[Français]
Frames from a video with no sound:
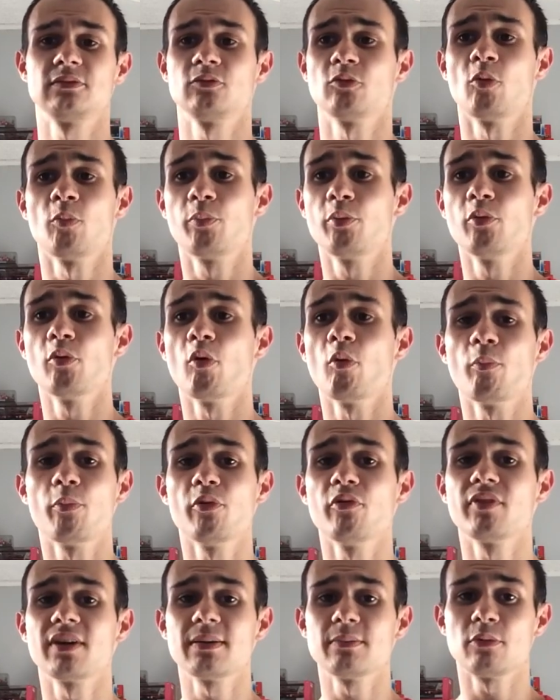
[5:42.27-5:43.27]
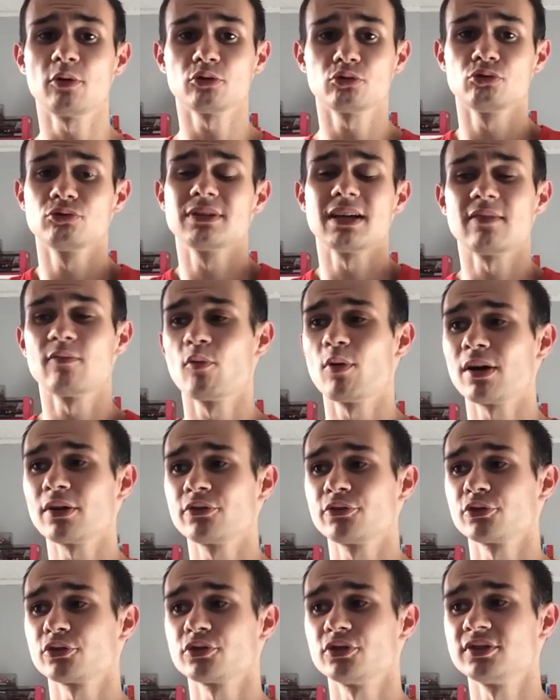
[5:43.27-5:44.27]
on peut, on peut vraiment tout
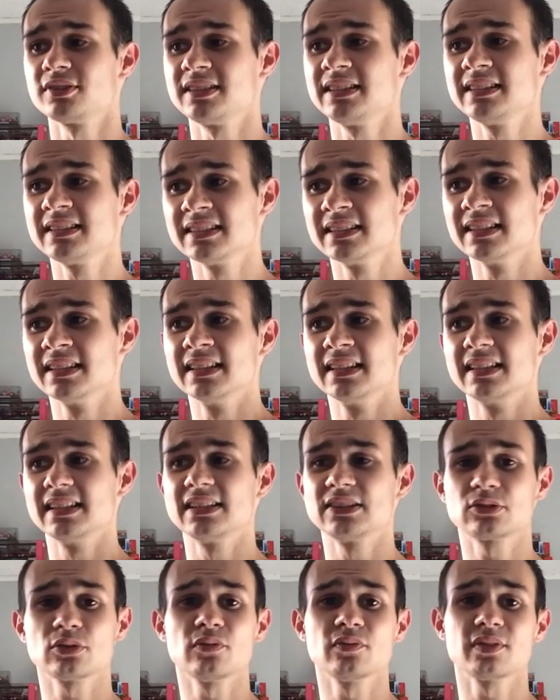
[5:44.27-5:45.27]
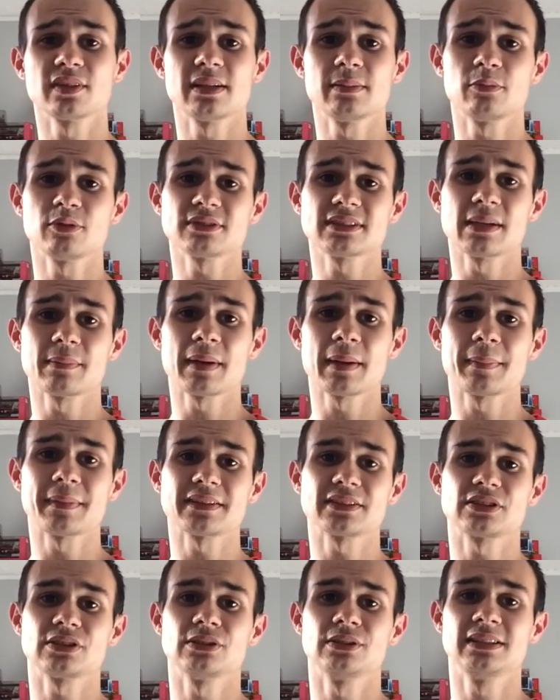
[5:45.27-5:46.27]
avoir sur ce site. Et je trouve vraiment ça va
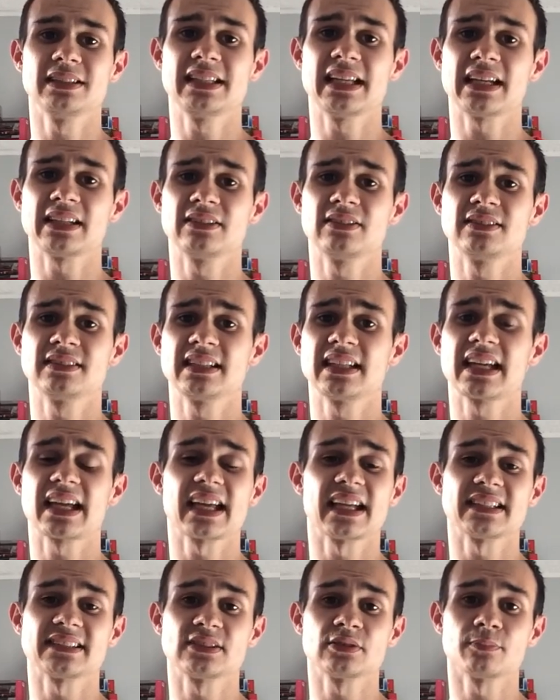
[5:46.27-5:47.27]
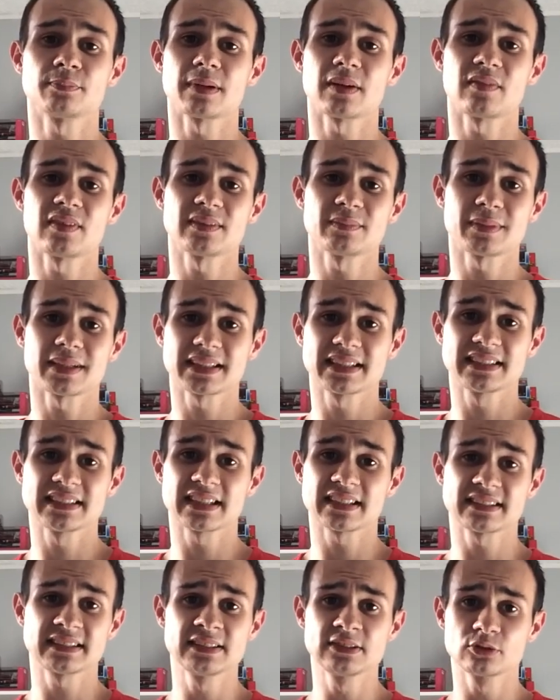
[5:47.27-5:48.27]
parce qu'il y a de ces créations parfois par des
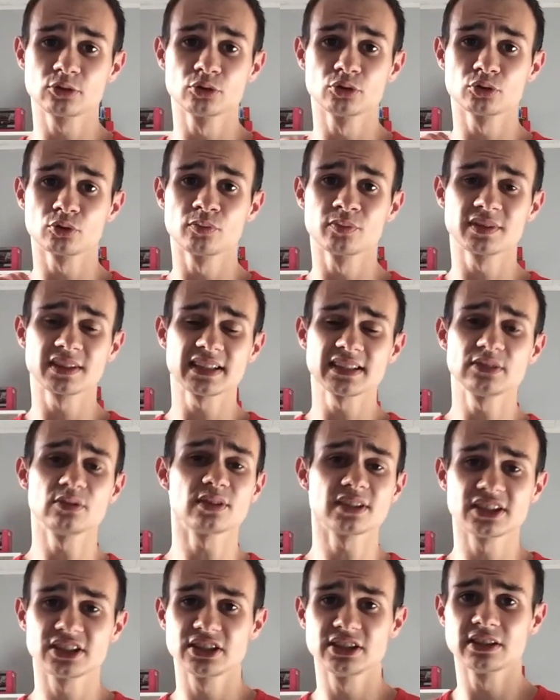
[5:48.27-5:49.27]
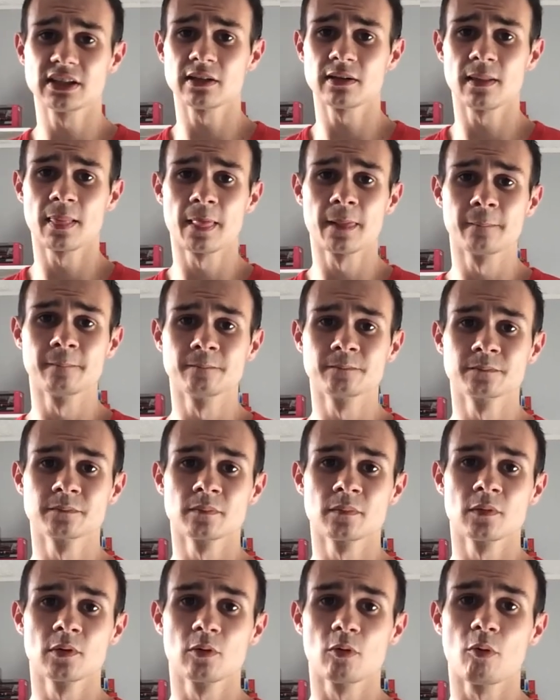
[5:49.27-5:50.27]
artistes que je trouve très originales.
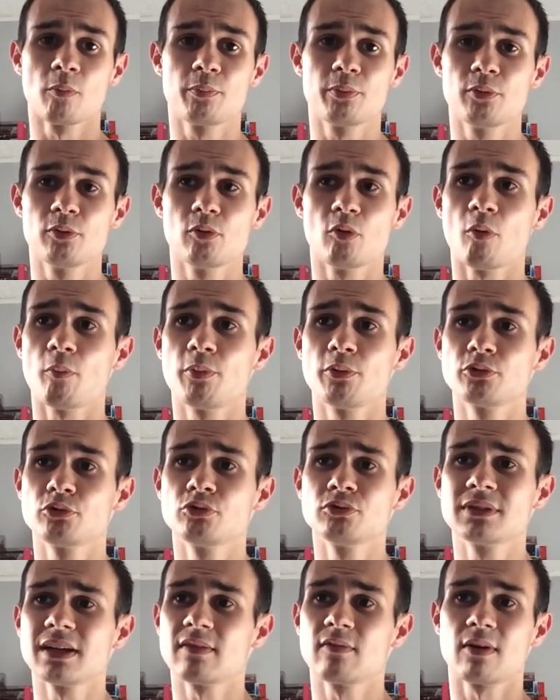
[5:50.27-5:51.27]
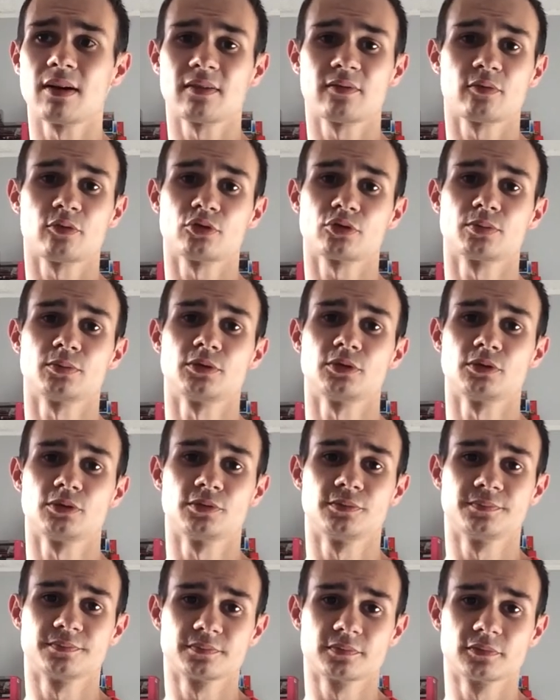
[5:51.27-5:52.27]
On peut, on peut tout avoir. Franchement,
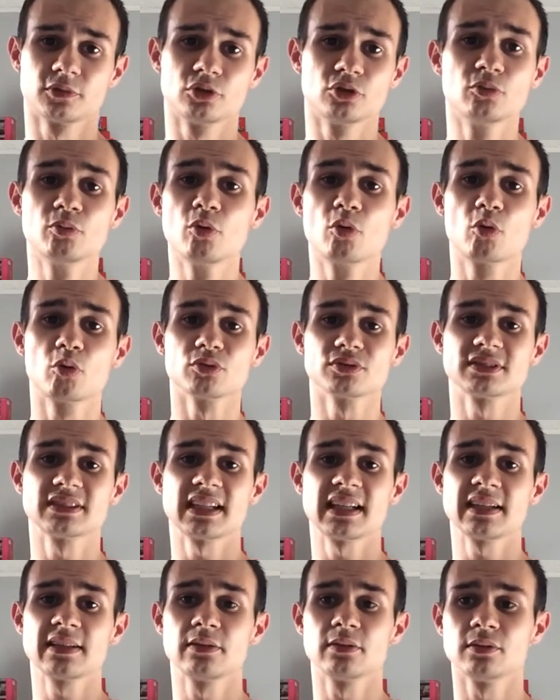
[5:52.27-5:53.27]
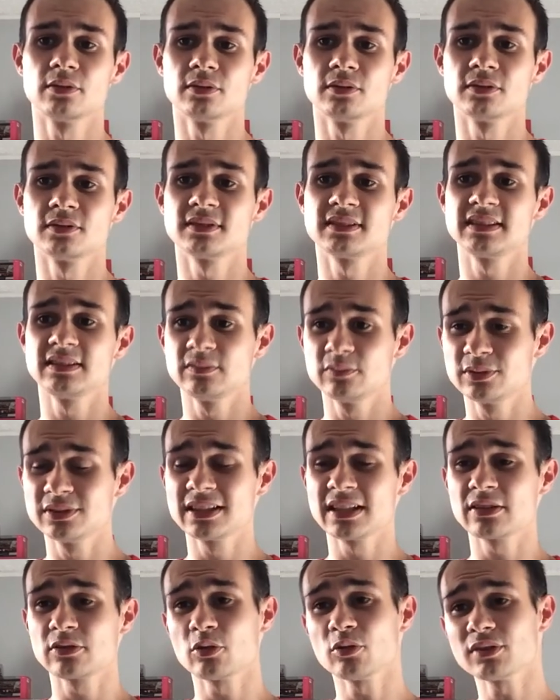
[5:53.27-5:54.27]
euh, je vous conseille, euh, si
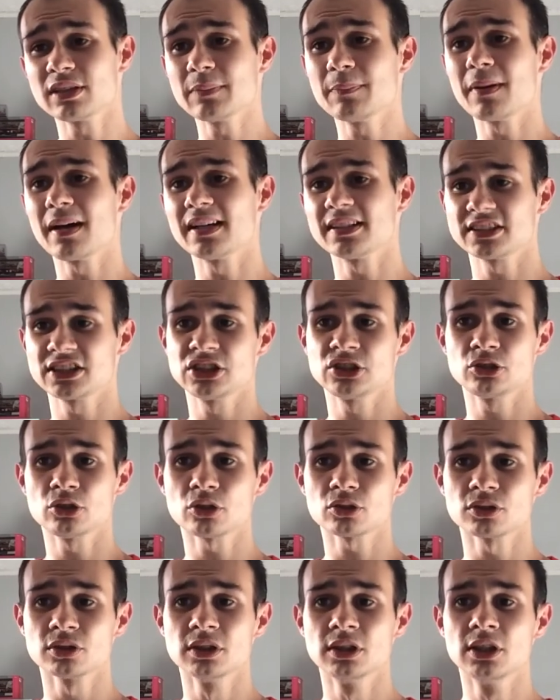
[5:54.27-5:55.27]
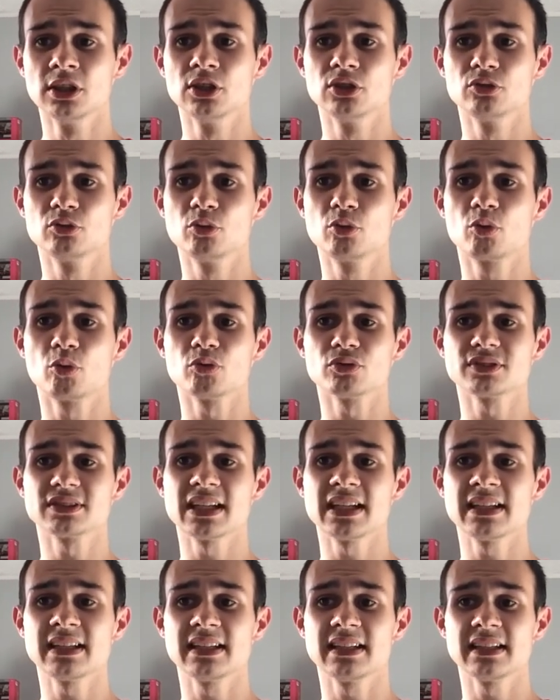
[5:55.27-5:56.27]
vous êtes tenté par un t-shirt, je vous
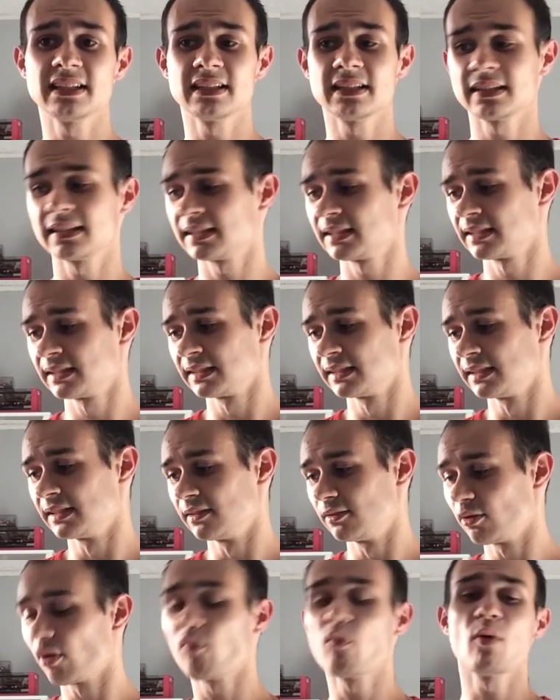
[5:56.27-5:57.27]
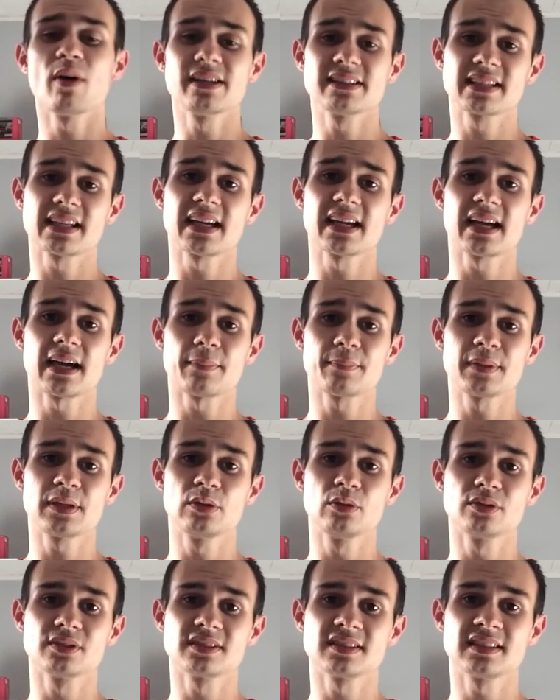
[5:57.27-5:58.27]
conseille et l'envoi est très
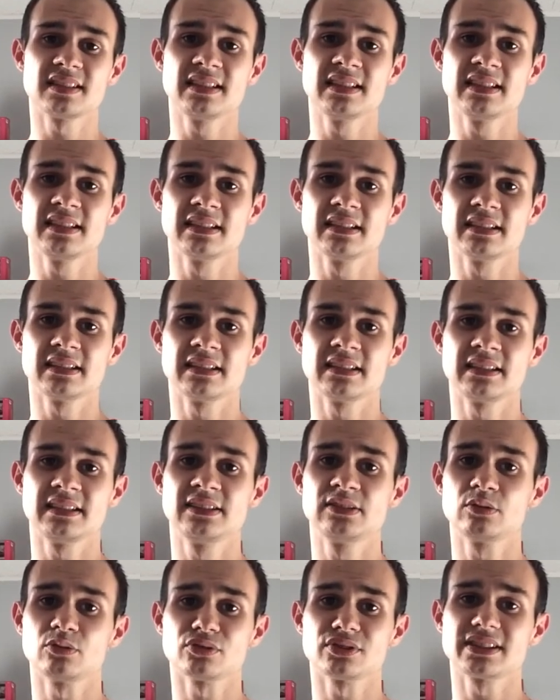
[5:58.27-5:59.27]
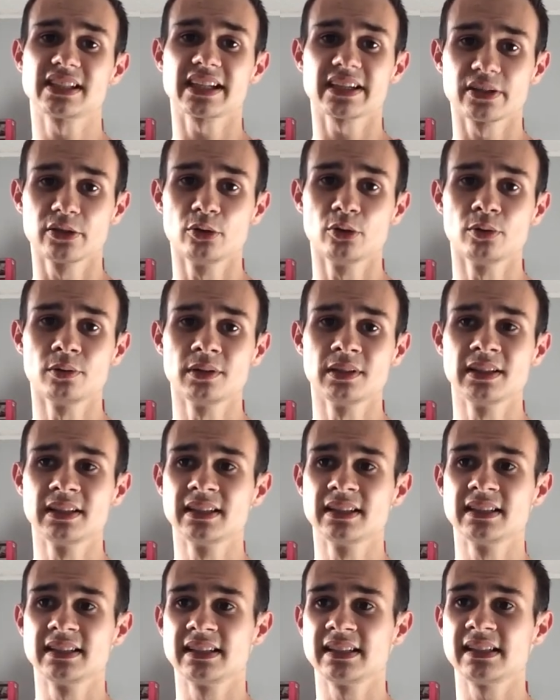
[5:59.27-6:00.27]
rapide aussi. Et ils sont sérieux.
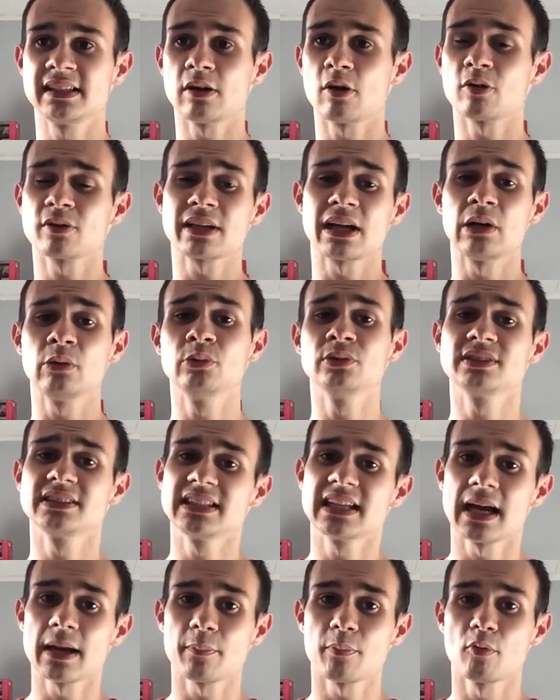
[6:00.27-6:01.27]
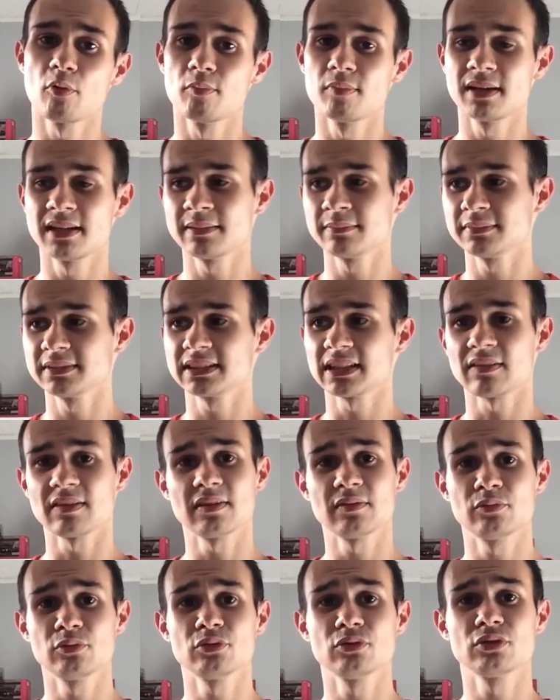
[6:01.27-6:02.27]
Et en cas où s'il y a un problème,
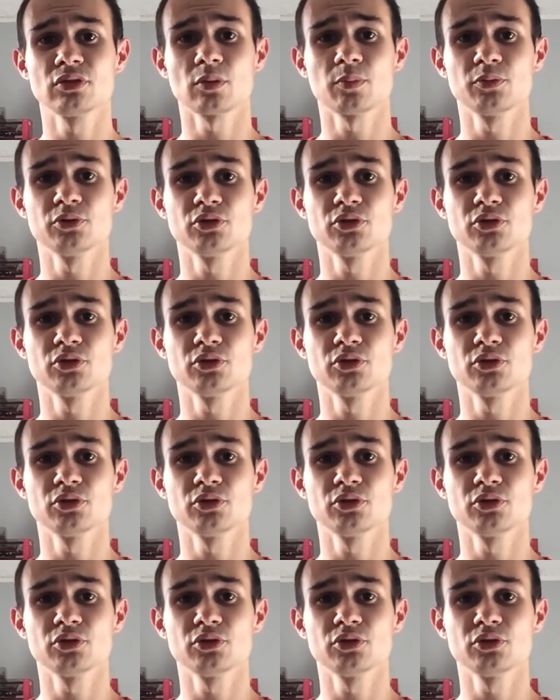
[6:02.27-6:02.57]
j'avais vu sur